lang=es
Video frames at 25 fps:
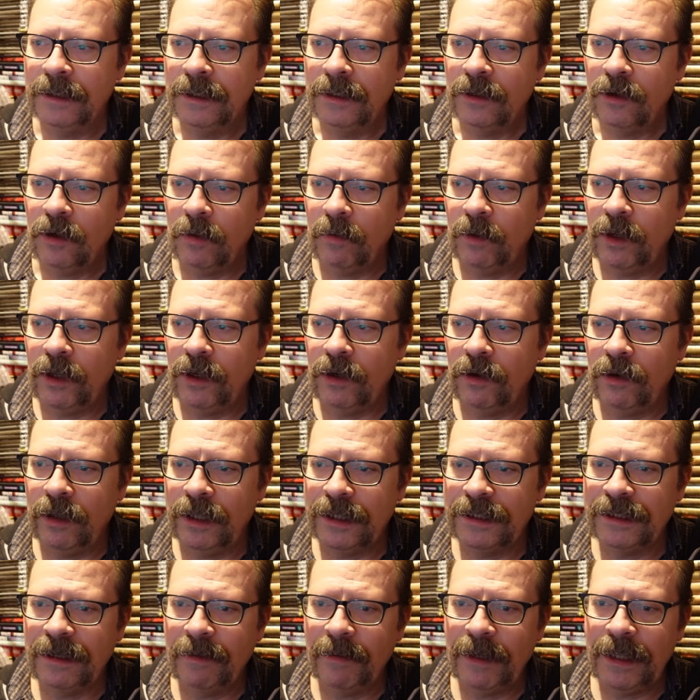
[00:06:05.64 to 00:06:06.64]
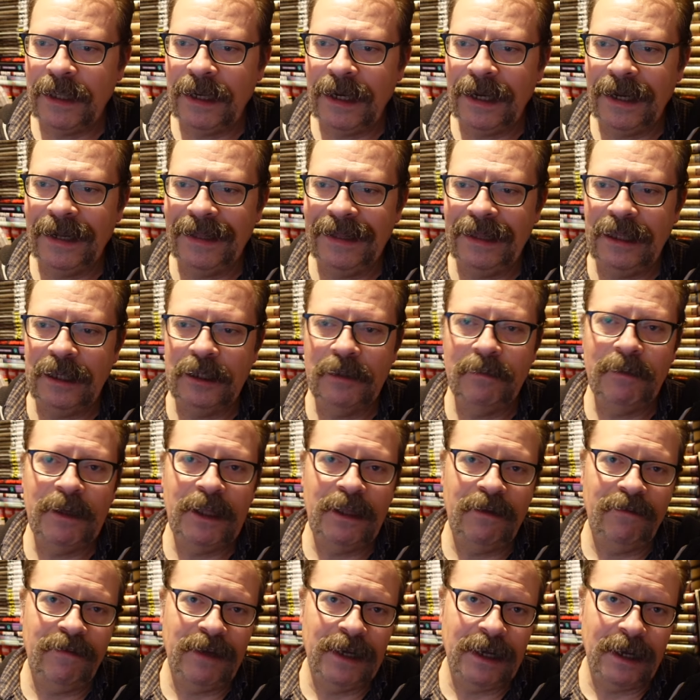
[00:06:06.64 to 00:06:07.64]
como digo, de esa manera
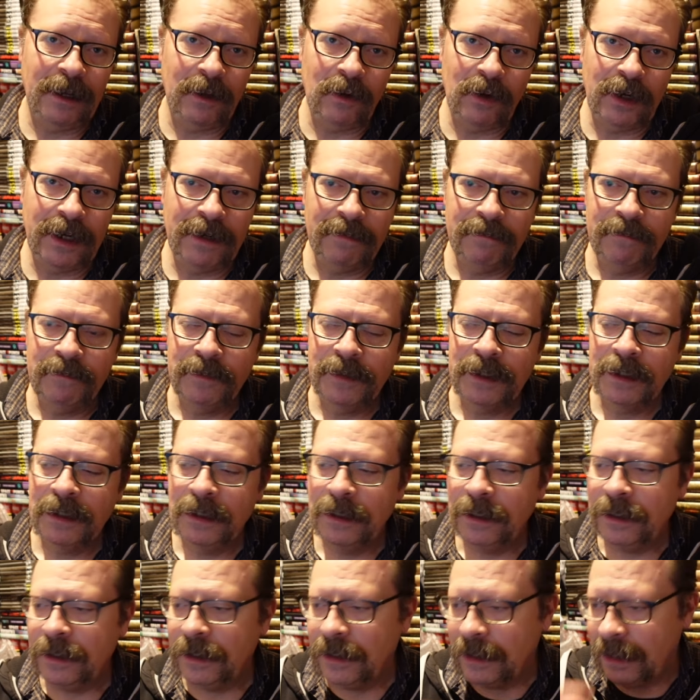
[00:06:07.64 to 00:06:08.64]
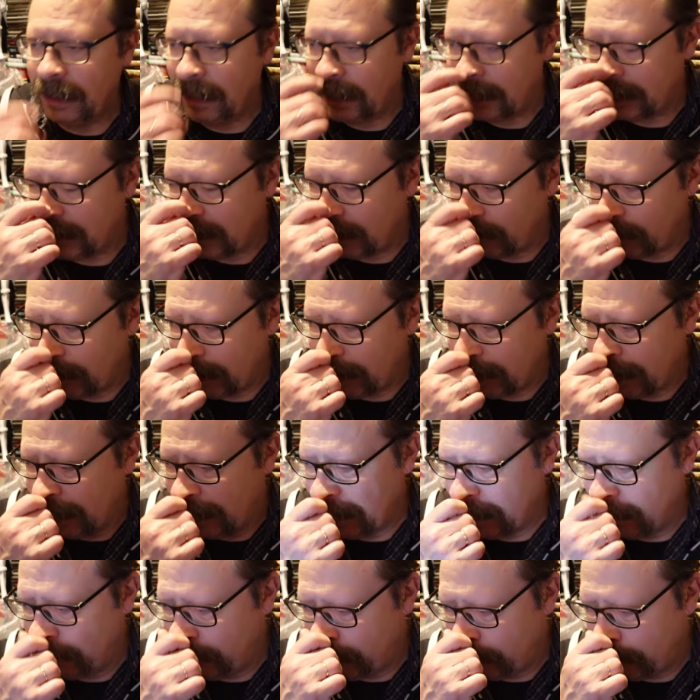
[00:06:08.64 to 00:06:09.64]
desmitificadora, de esa
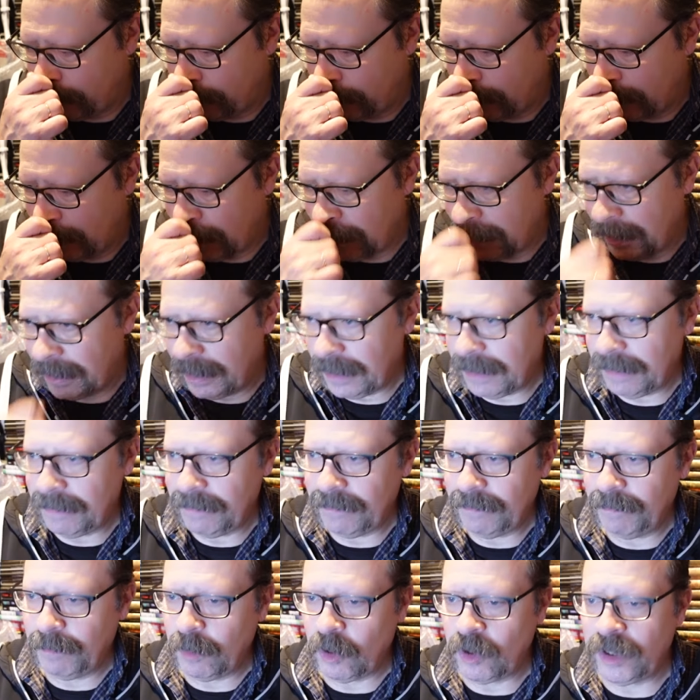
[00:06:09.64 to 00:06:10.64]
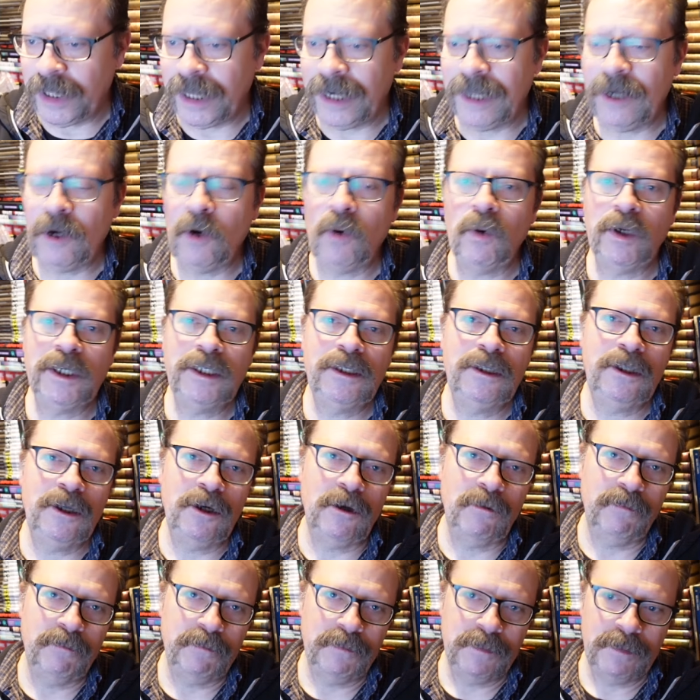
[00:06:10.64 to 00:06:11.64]
manera mm, de poner en
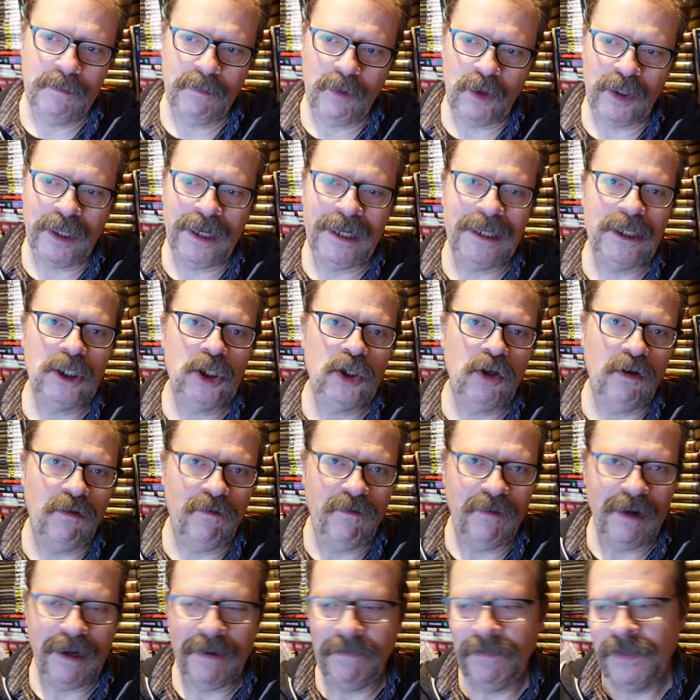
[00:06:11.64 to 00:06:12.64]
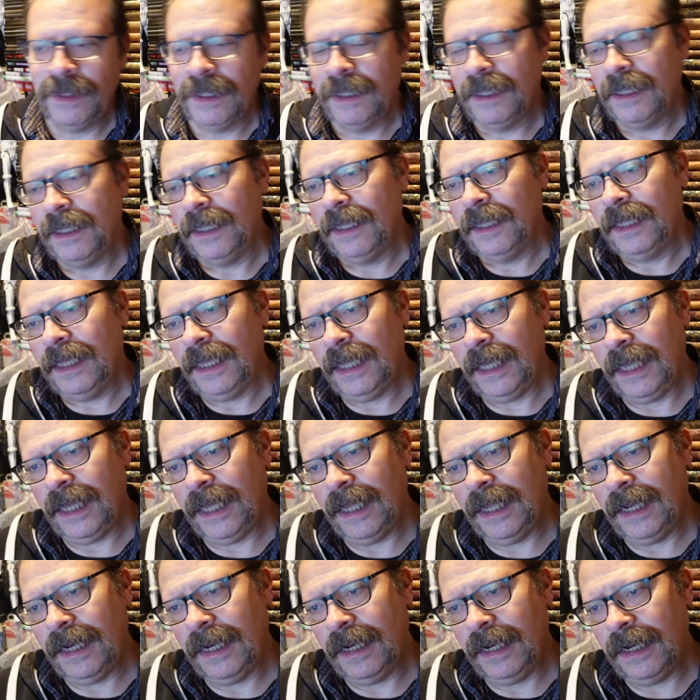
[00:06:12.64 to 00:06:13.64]
cuestión, poner en solfa
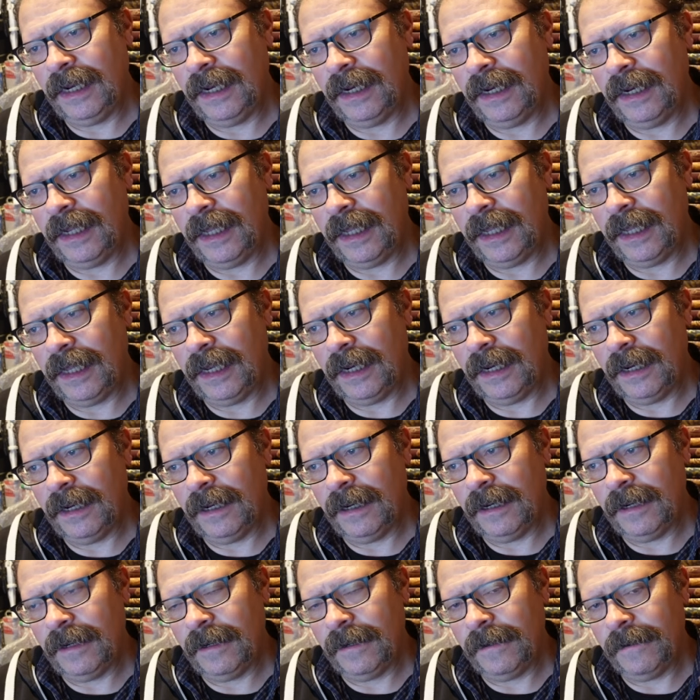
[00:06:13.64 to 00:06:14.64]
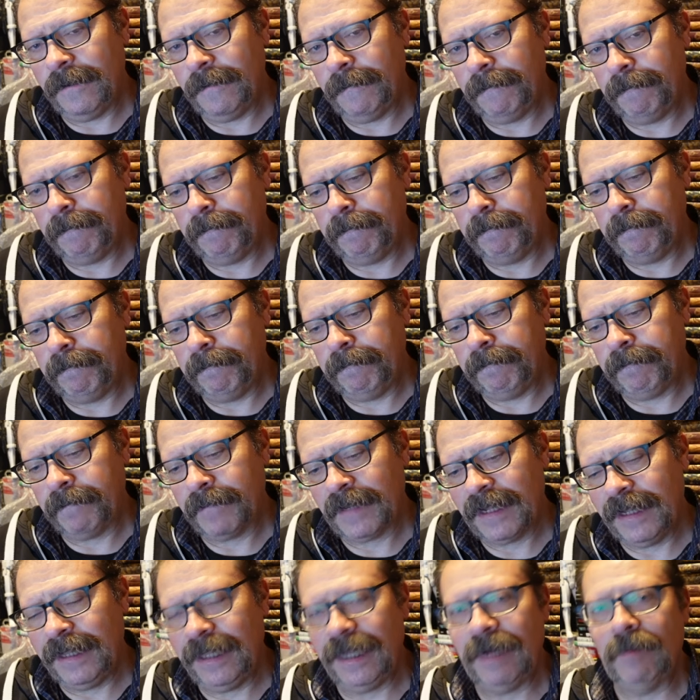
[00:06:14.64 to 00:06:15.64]
el,
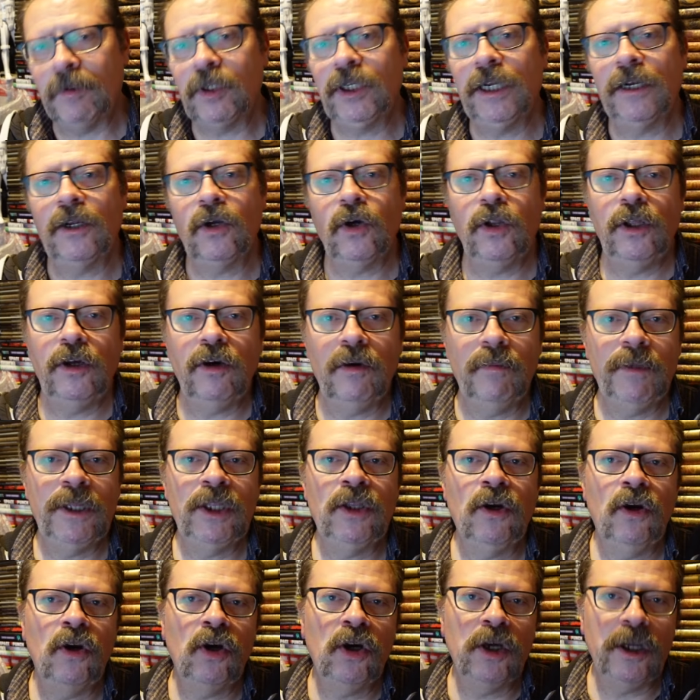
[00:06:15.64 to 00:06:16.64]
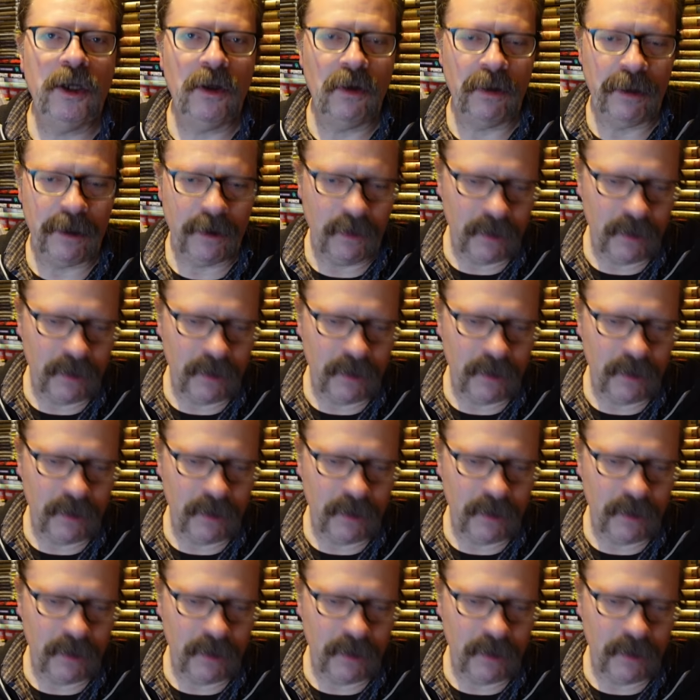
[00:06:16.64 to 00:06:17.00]
mm, digamos el código mitológico del